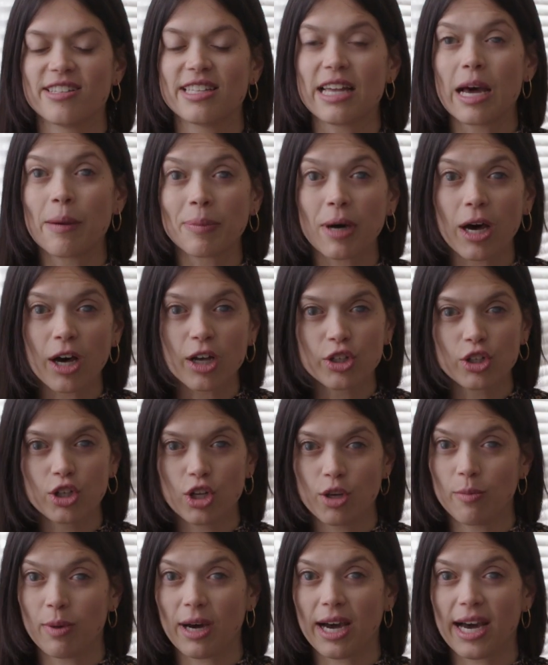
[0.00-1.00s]
d'apprendre
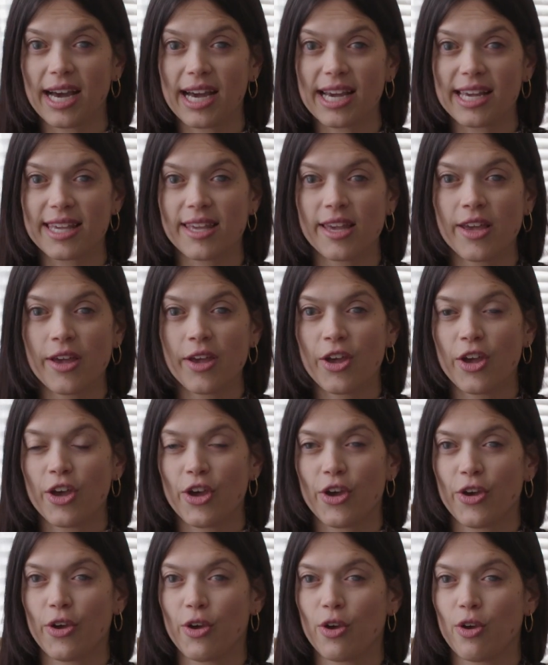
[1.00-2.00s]
le braille.
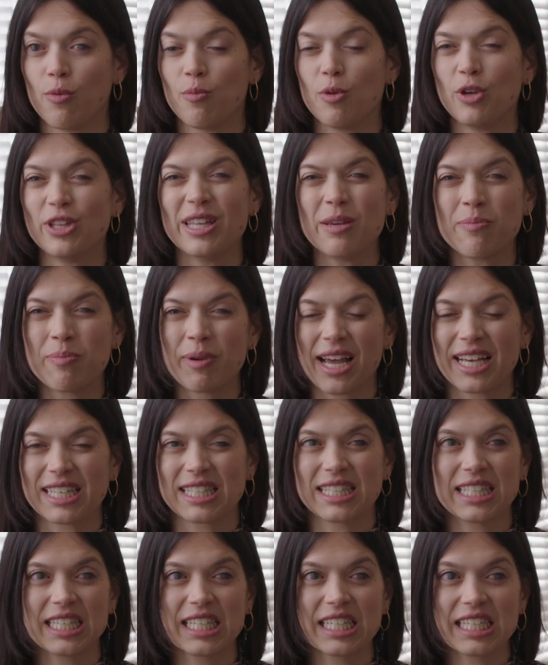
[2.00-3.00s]
Euh, me
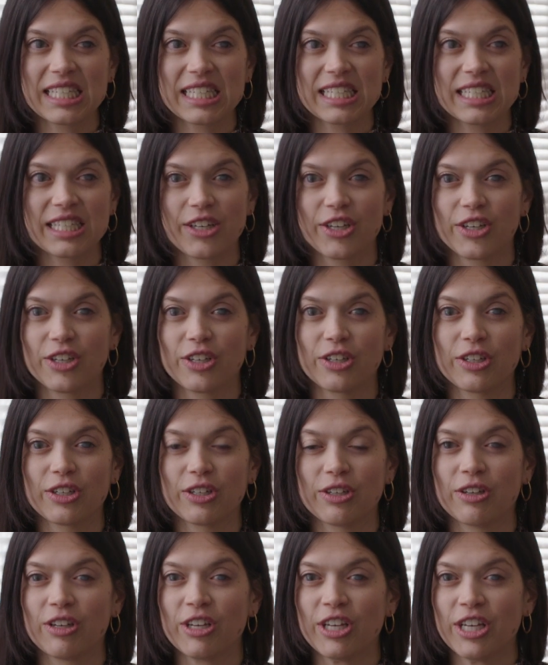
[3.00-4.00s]
déplacer,
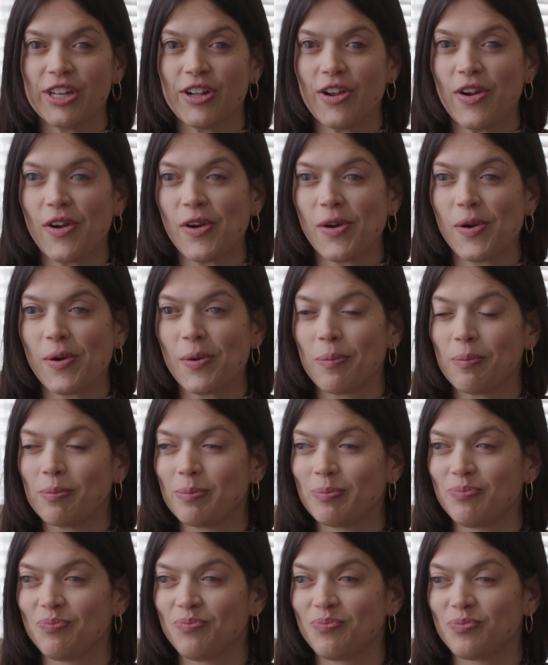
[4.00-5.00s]
euh,
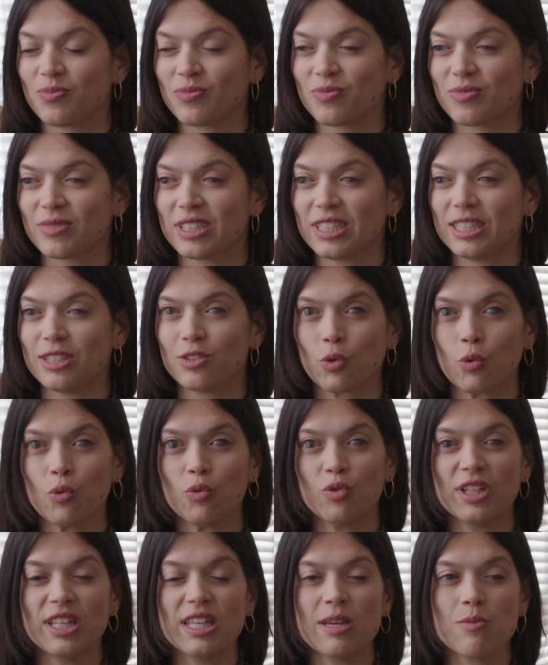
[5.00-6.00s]
euh,
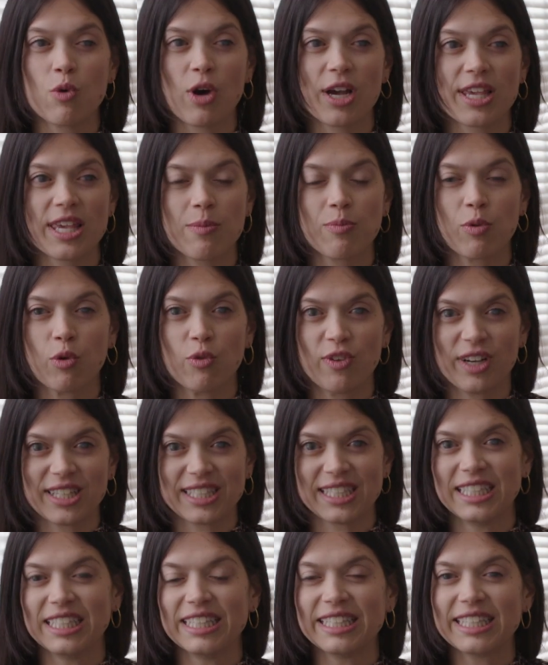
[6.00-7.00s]
trouver des moyens pour
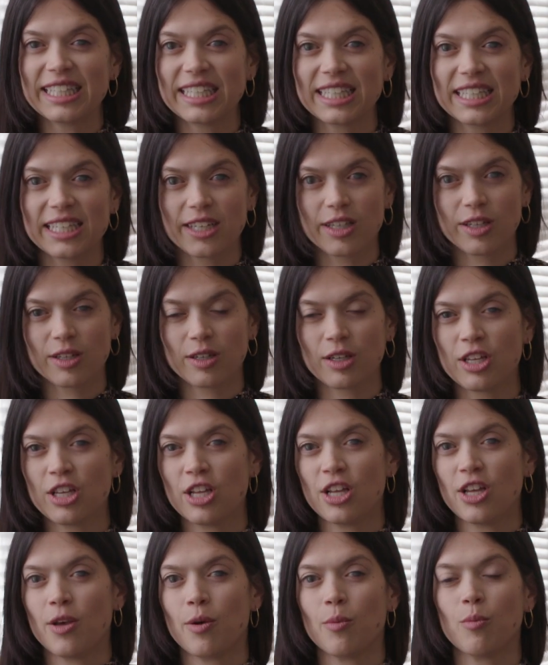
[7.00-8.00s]
faciliter
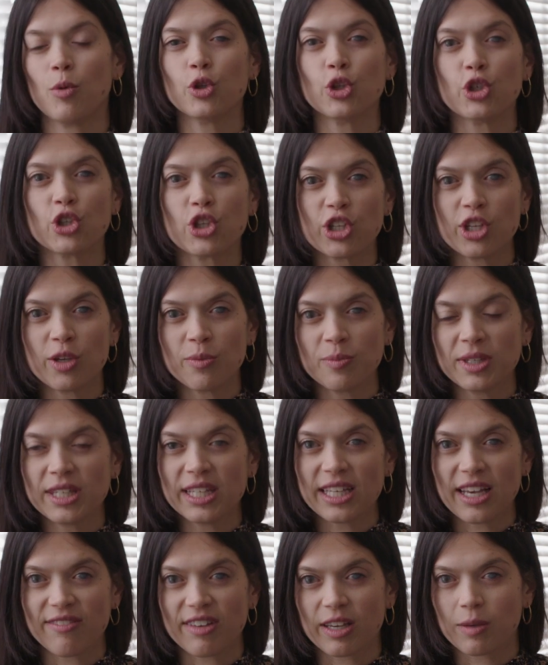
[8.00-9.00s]
mon
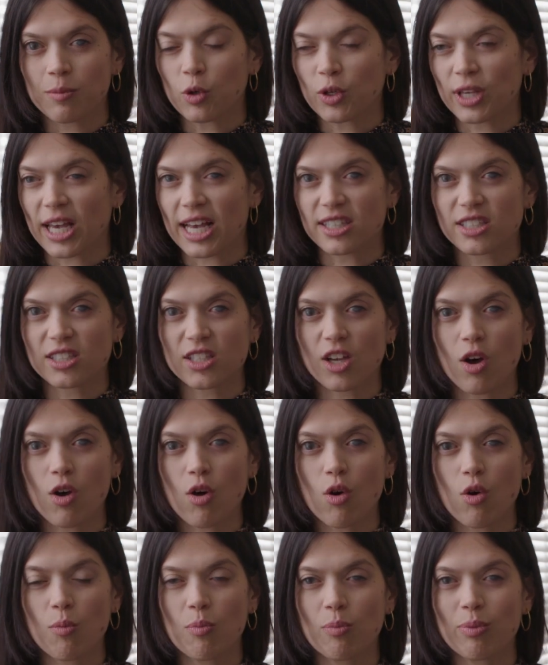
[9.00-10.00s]
autonomie avec mon
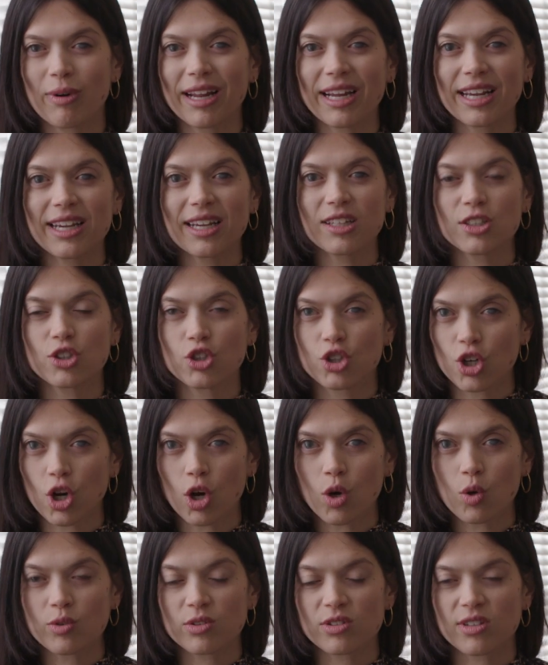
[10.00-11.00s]
garçon, plein de
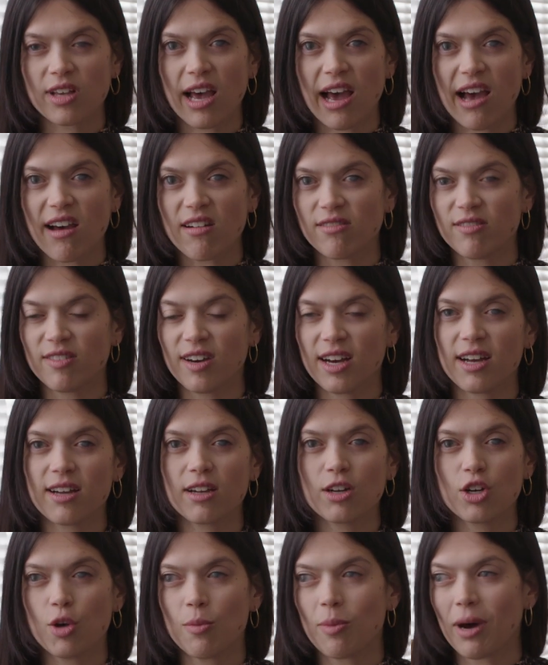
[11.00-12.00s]
choses
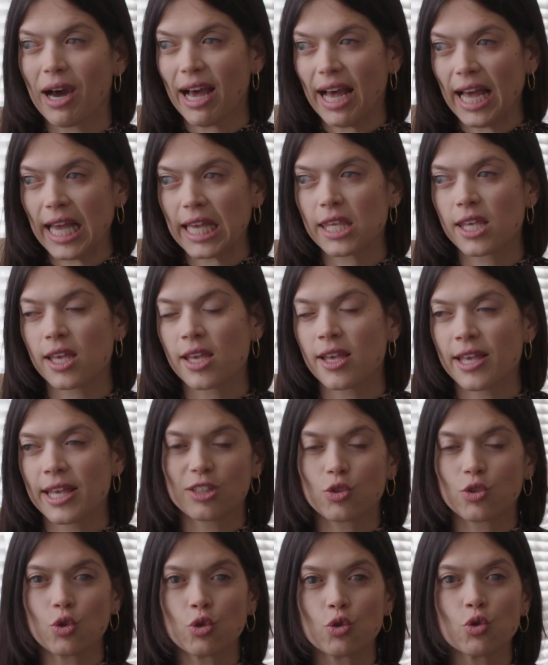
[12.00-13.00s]
avant le braille.
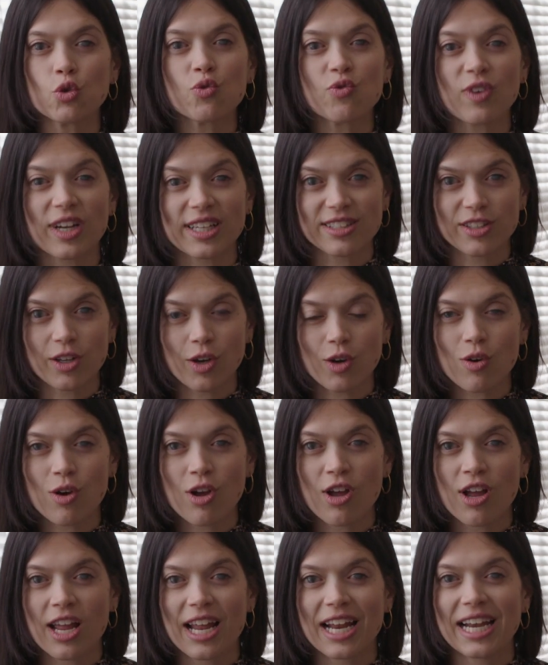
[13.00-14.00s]
De toute façon,
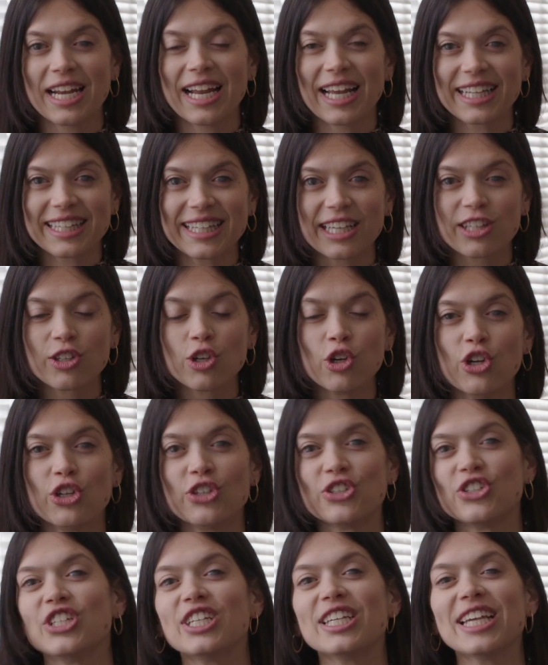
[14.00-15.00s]
la
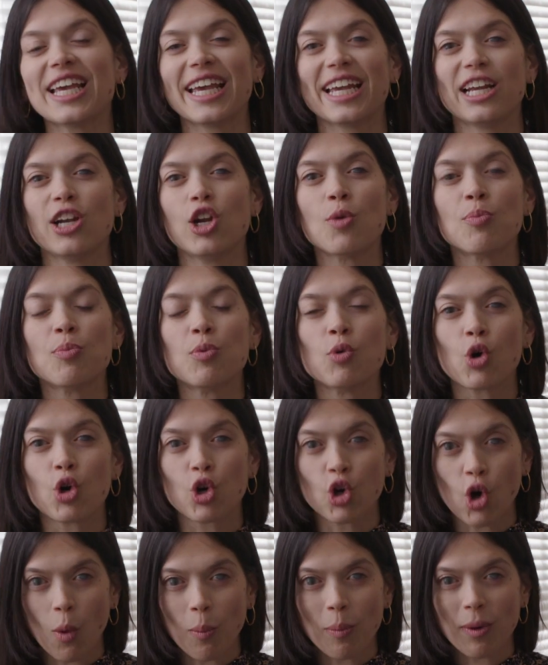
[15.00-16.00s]
technologie est là
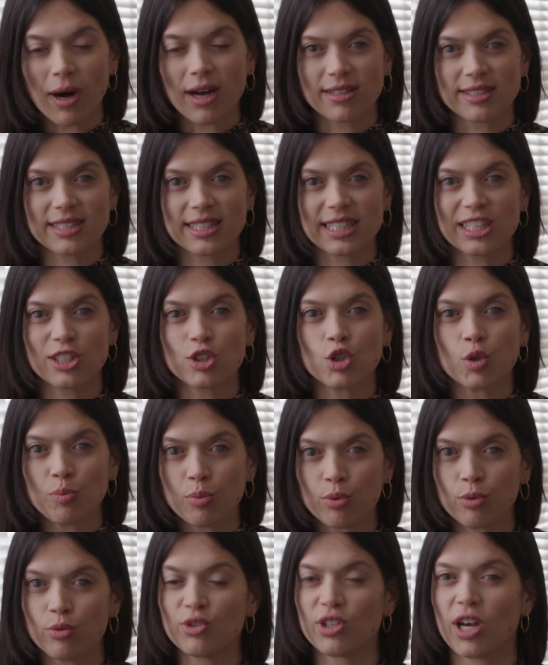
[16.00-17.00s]
pour compenser de
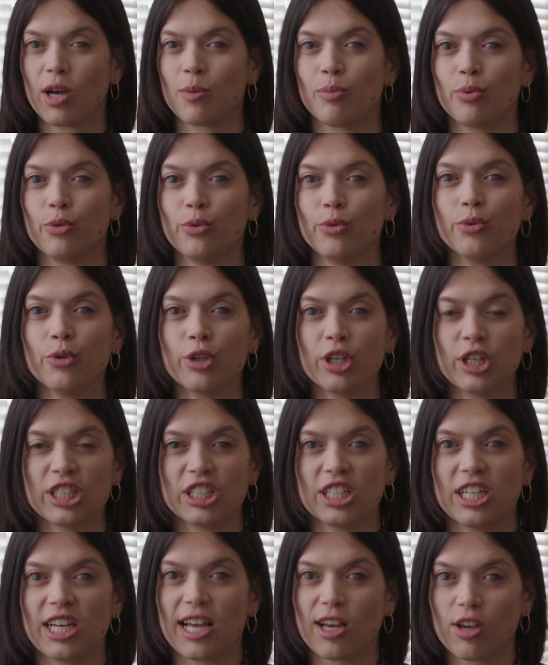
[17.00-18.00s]
plus en plus.
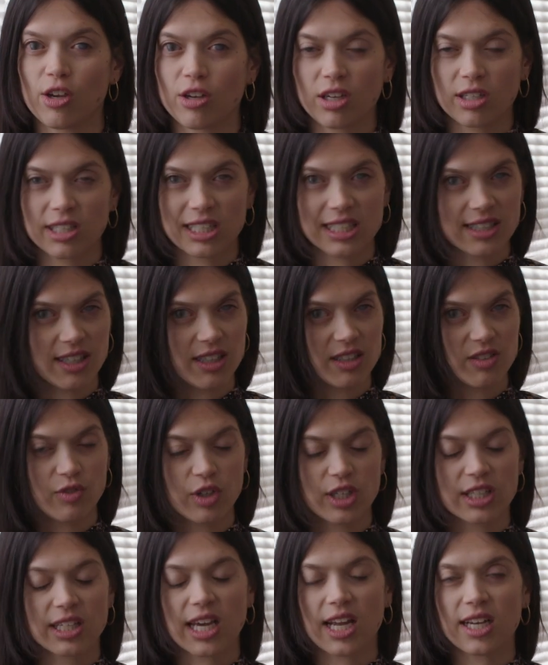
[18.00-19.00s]
J'ai la reconnaissance
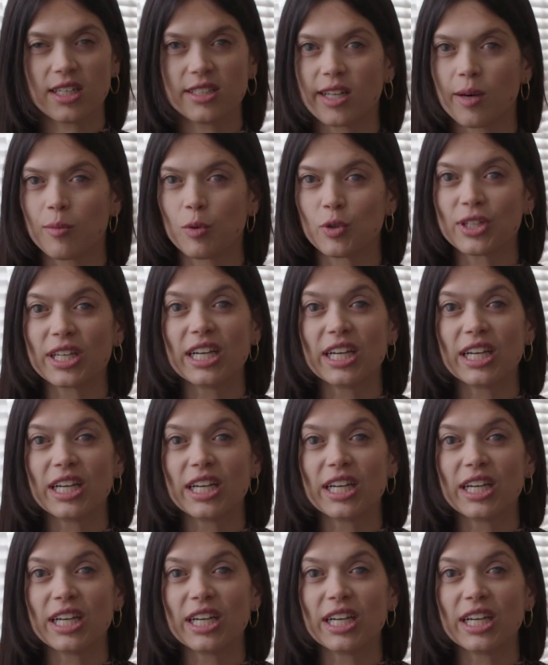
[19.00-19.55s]
vocale dans mon